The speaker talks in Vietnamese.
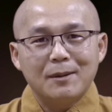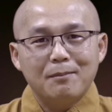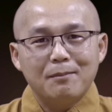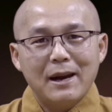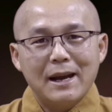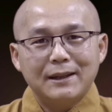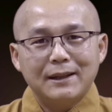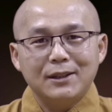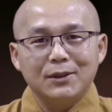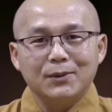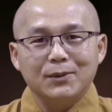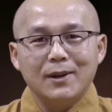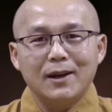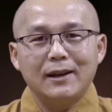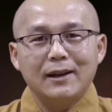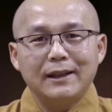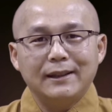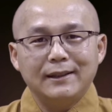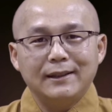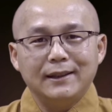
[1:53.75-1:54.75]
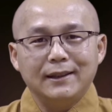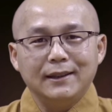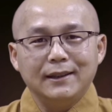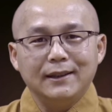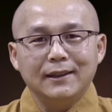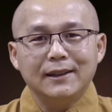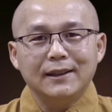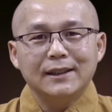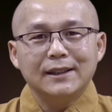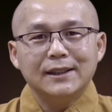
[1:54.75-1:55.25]
3 điều đó là
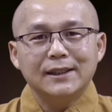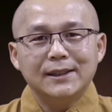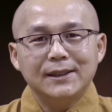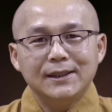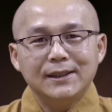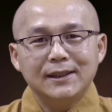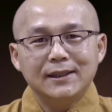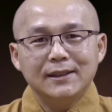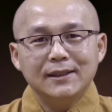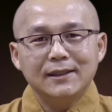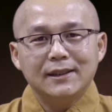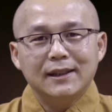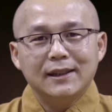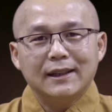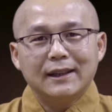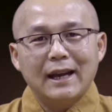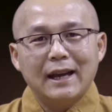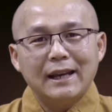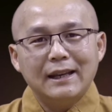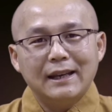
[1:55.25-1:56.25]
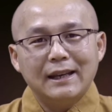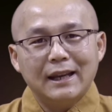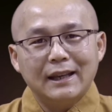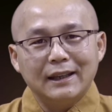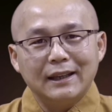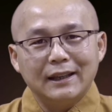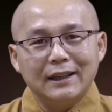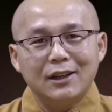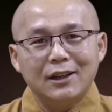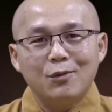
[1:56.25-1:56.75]
gì? Thứ nhất, cái
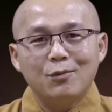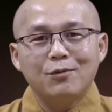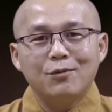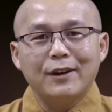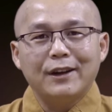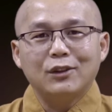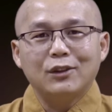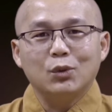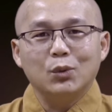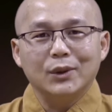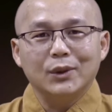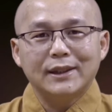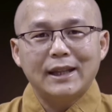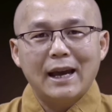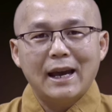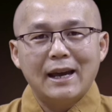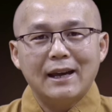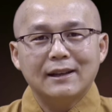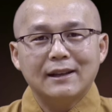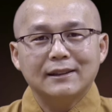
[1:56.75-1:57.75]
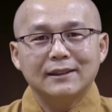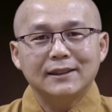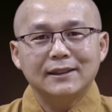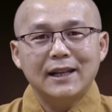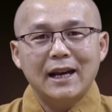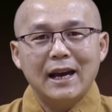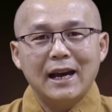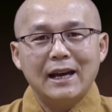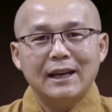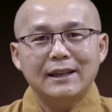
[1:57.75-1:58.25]
này không phải của ta. Thứ
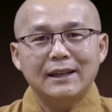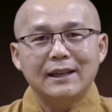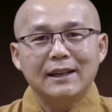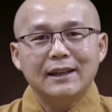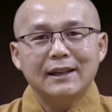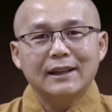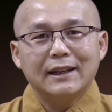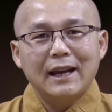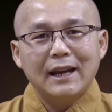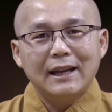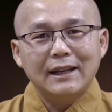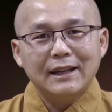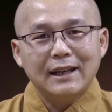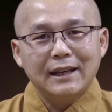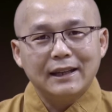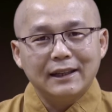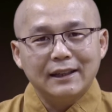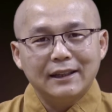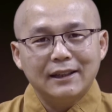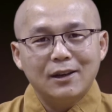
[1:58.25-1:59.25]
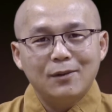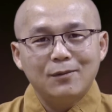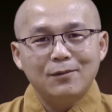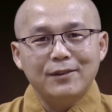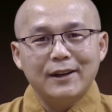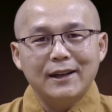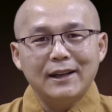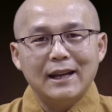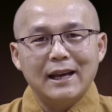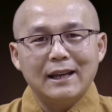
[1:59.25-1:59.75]
hai, cái này
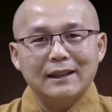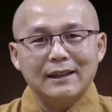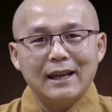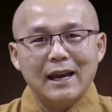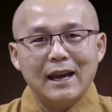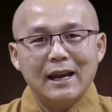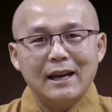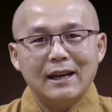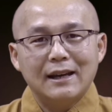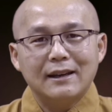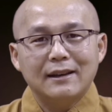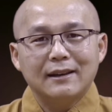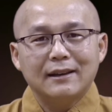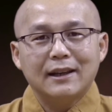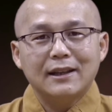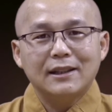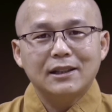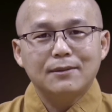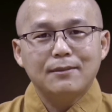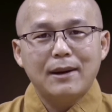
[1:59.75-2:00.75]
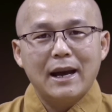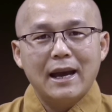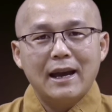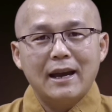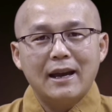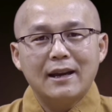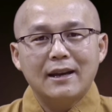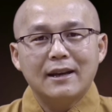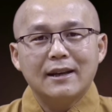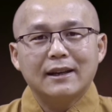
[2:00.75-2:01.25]
không phải là ta. Cái thứ
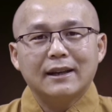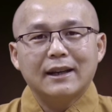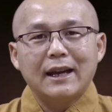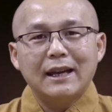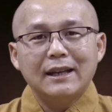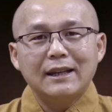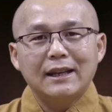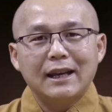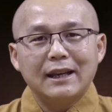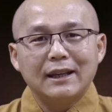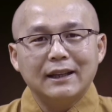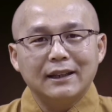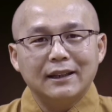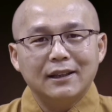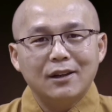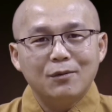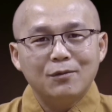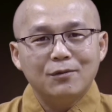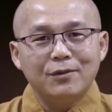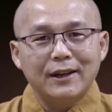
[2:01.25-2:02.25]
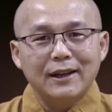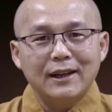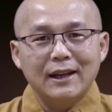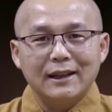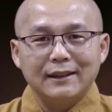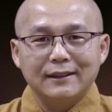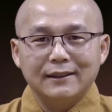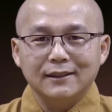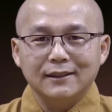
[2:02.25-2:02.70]
ba, cái này không phải là